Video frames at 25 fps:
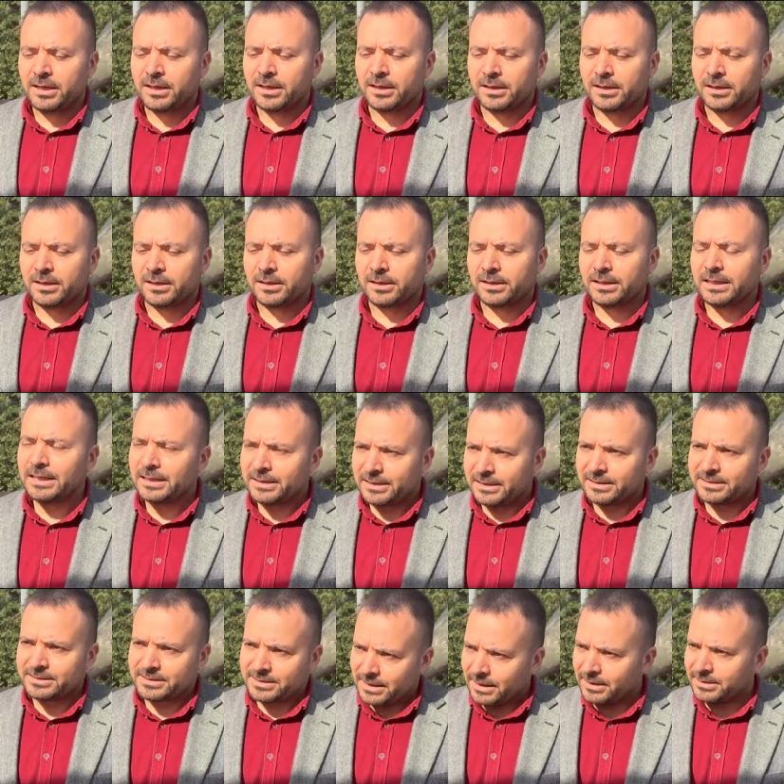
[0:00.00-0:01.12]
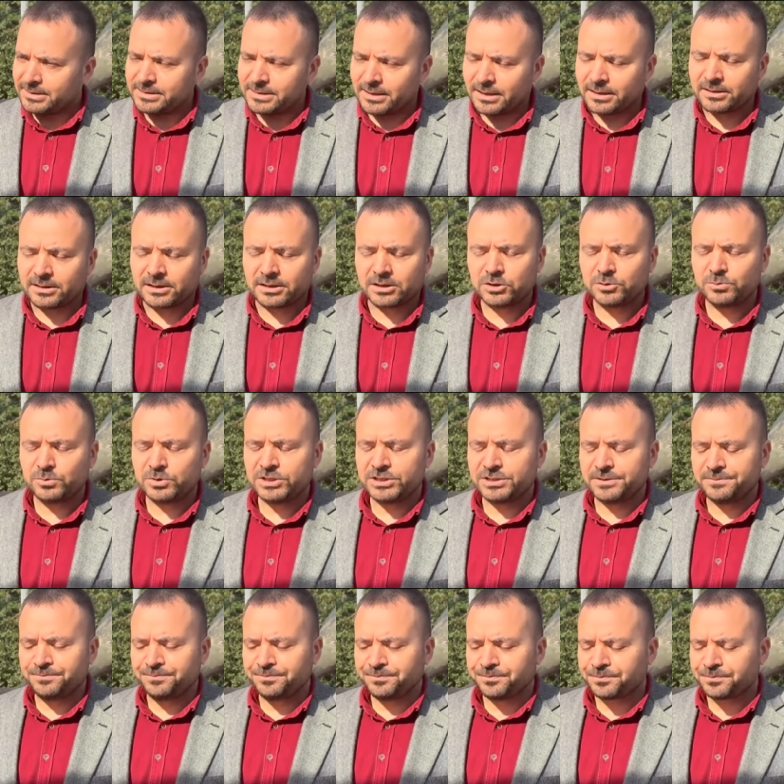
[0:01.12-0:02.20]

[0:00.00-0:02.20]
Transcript: e, ilk kez kendisiyle tanışmıştım